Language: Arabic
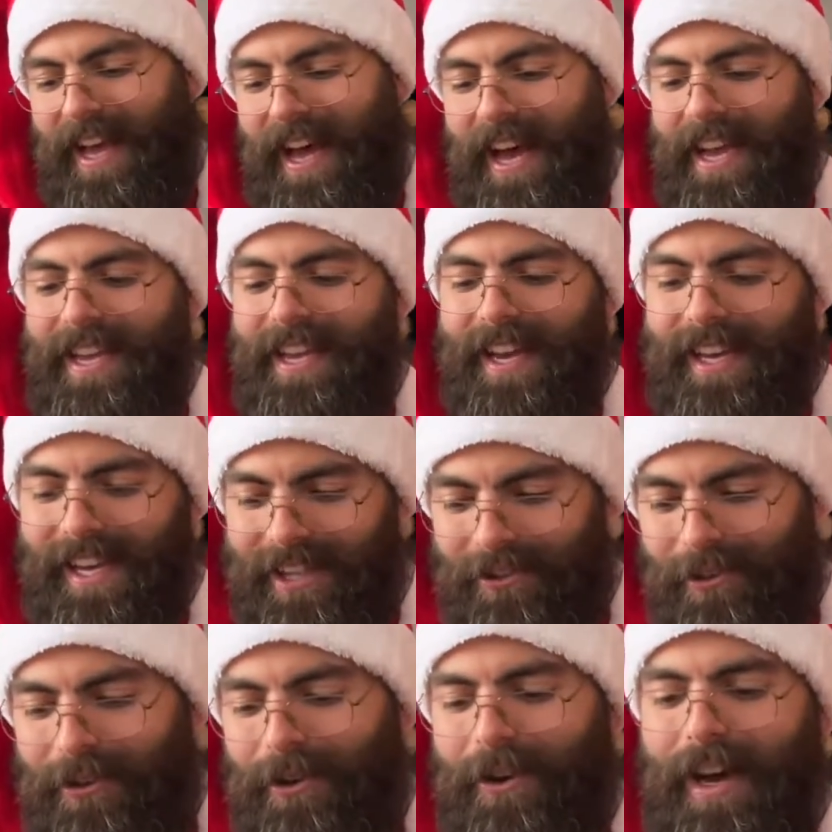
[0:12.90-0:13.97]
اي
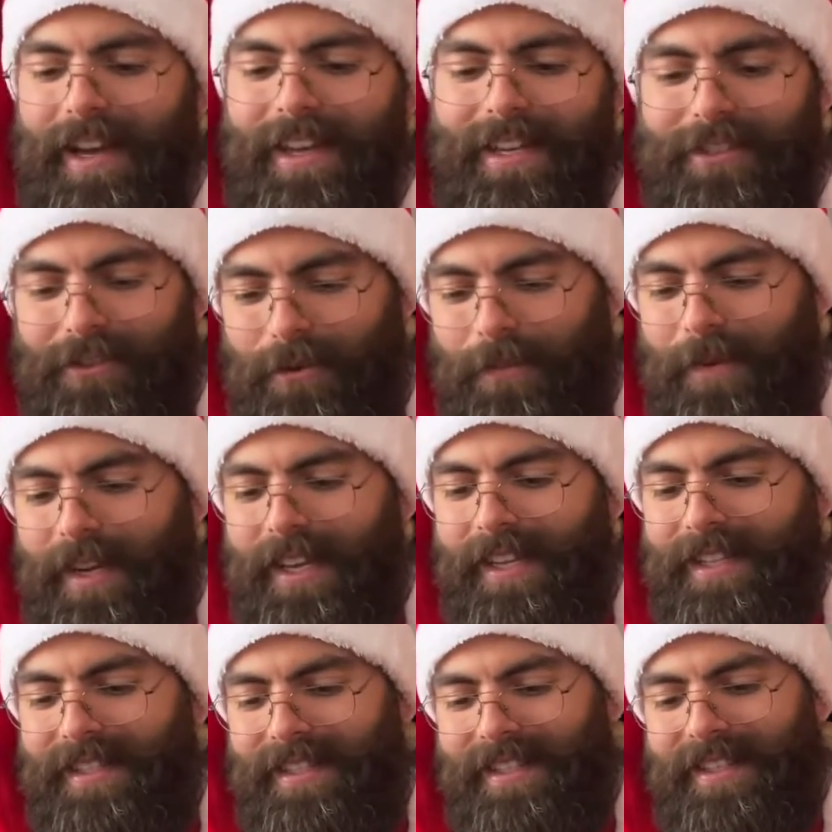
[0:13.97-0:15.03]
كادو اي
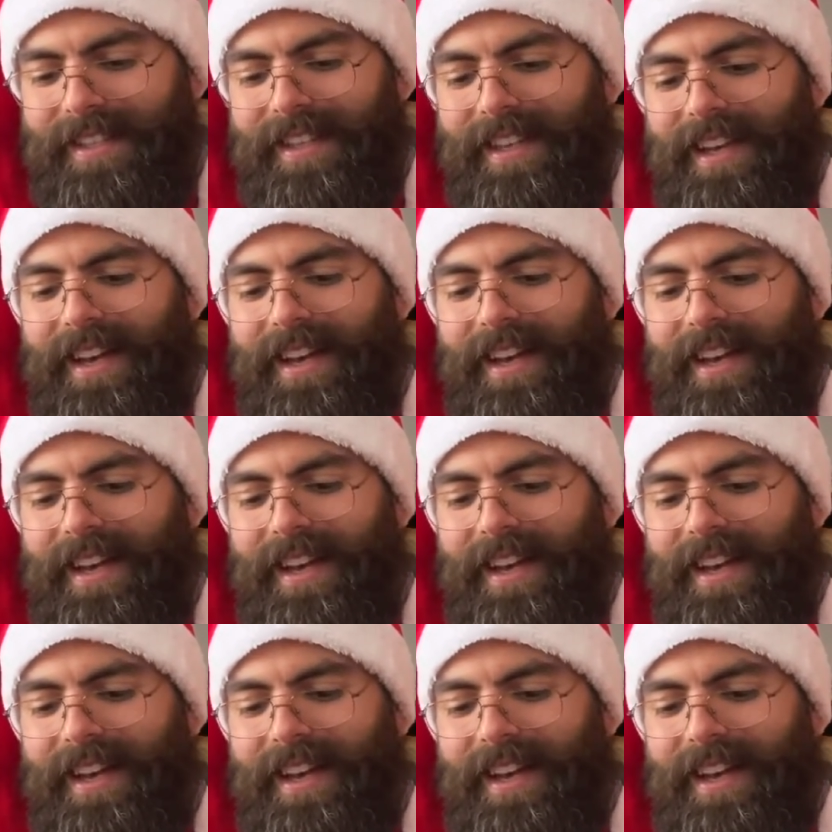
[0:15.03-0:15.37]
سربريز